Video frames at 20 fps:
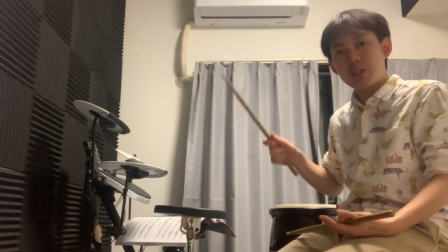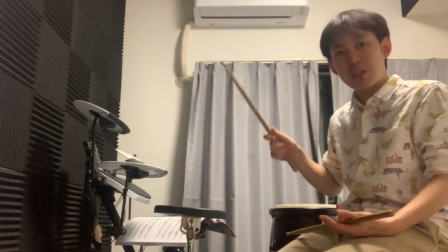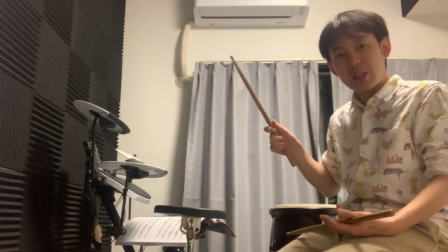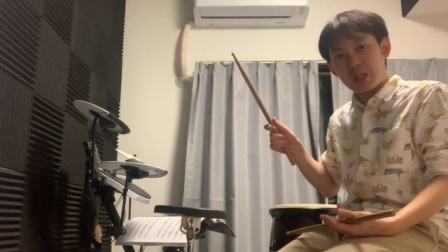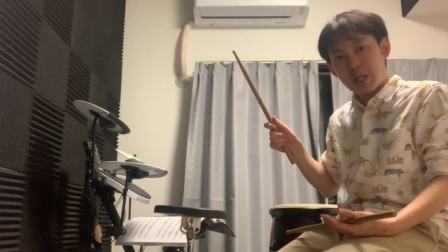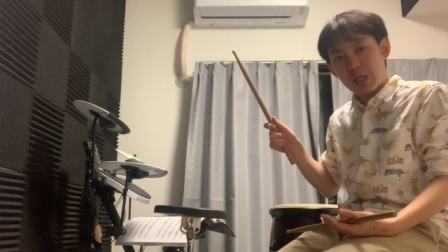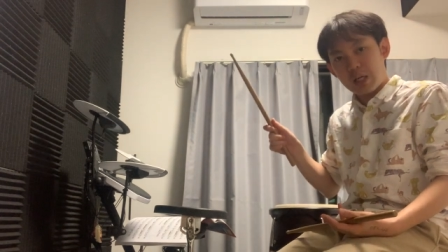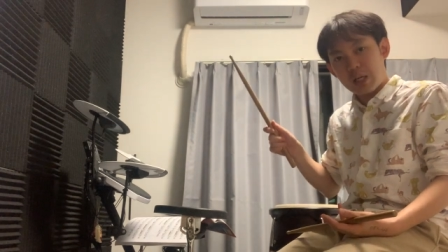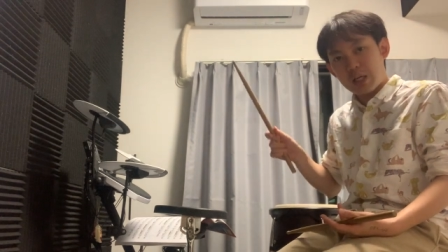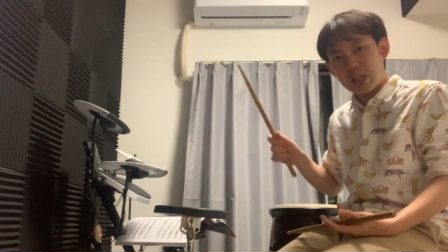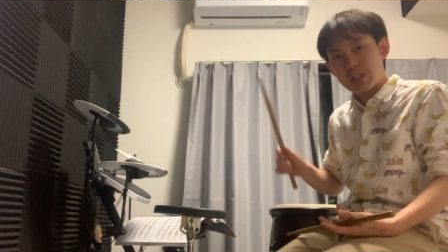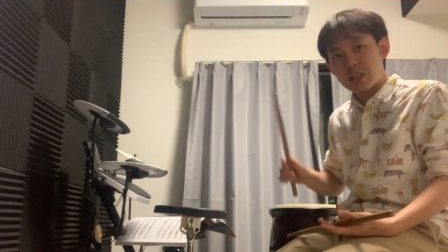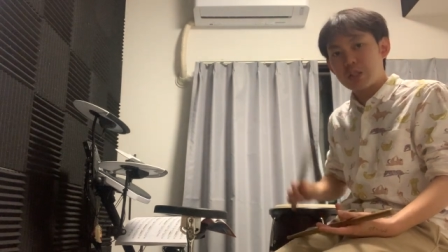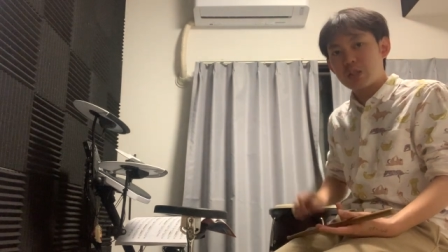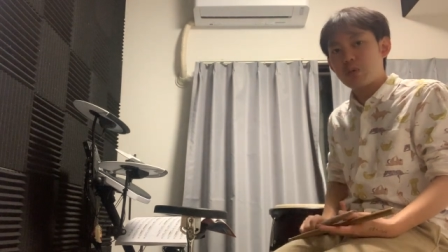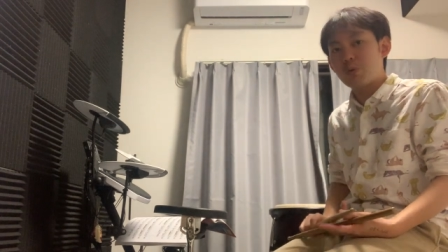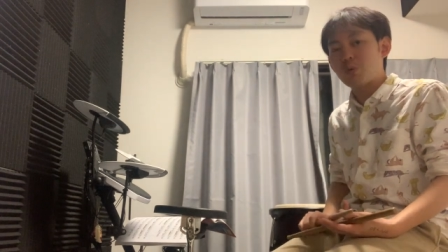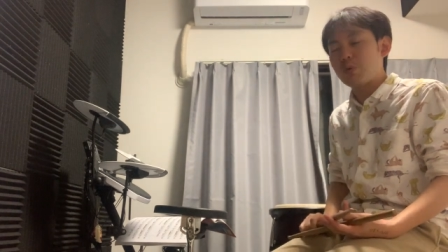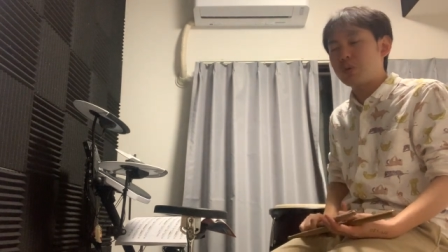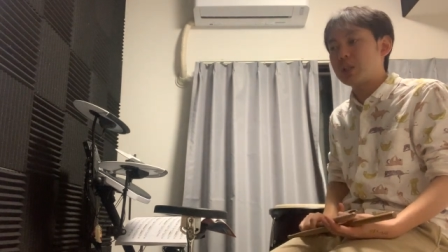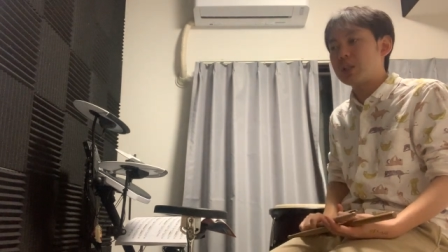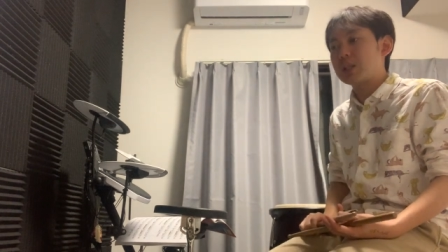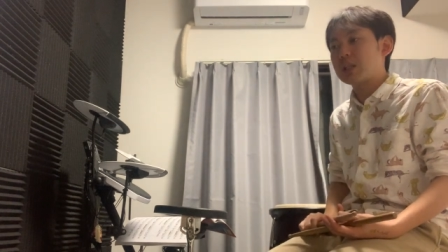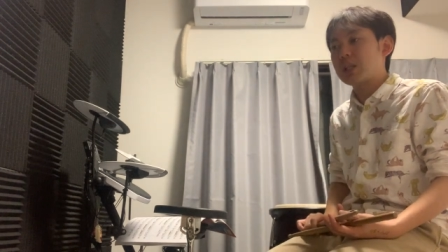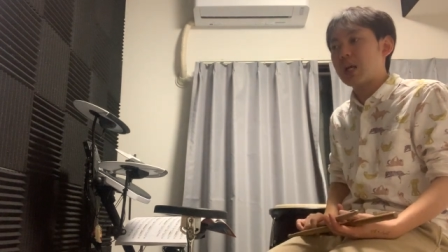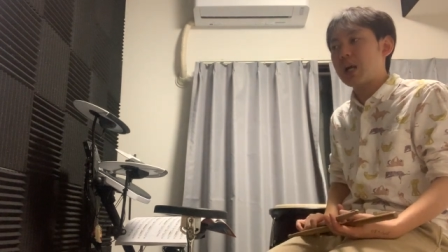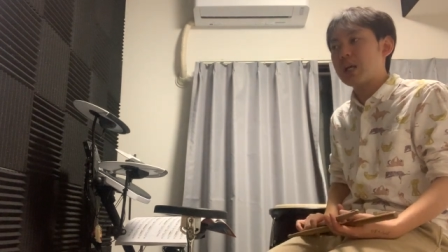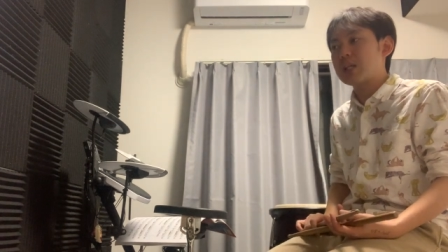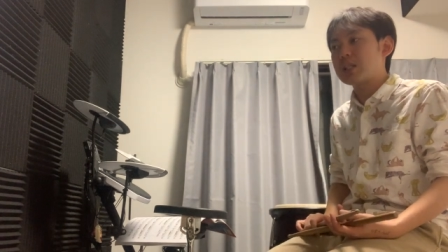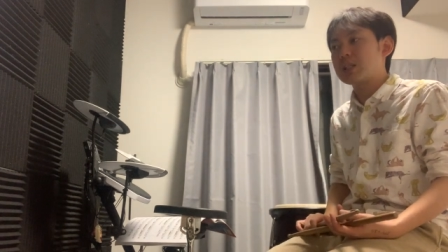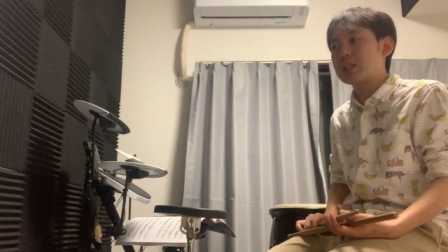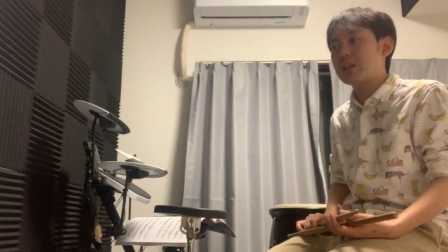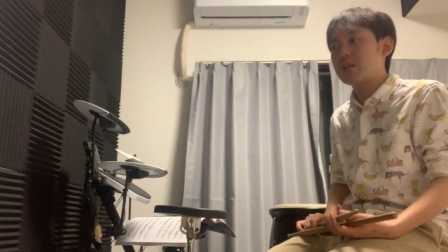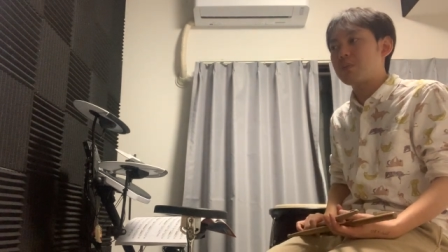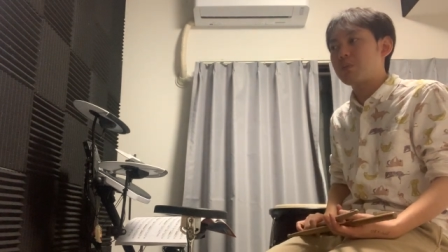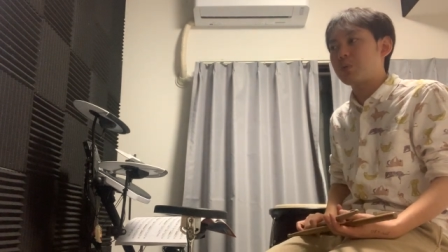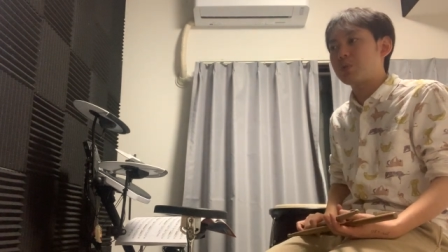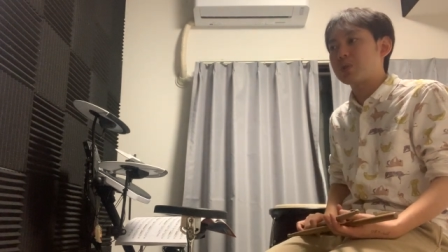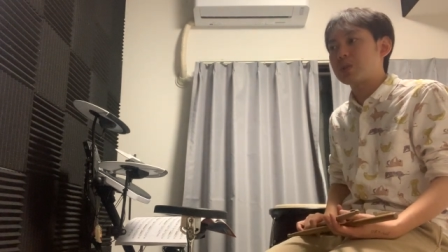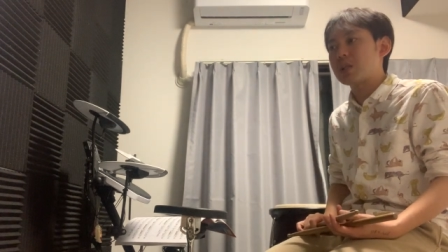いかない人に対しての
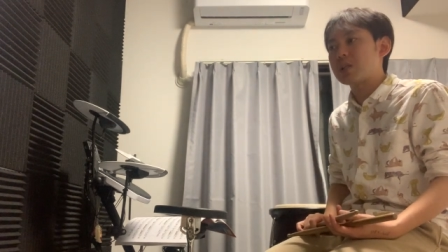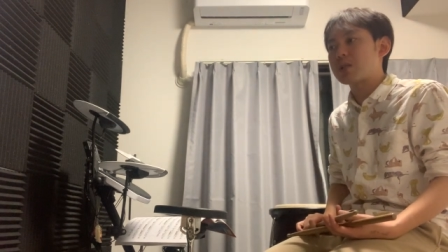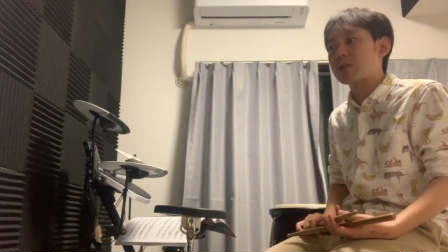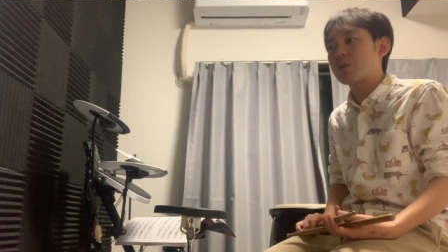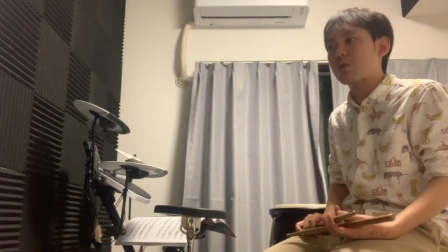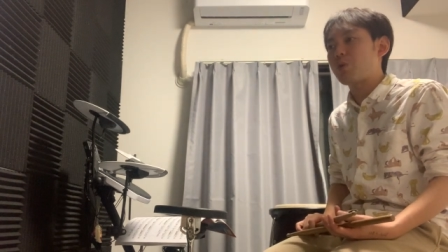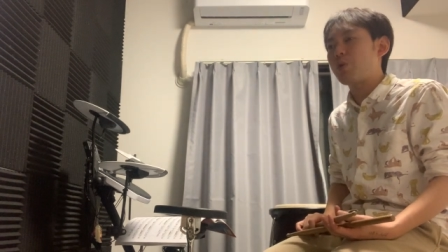問題ですけど、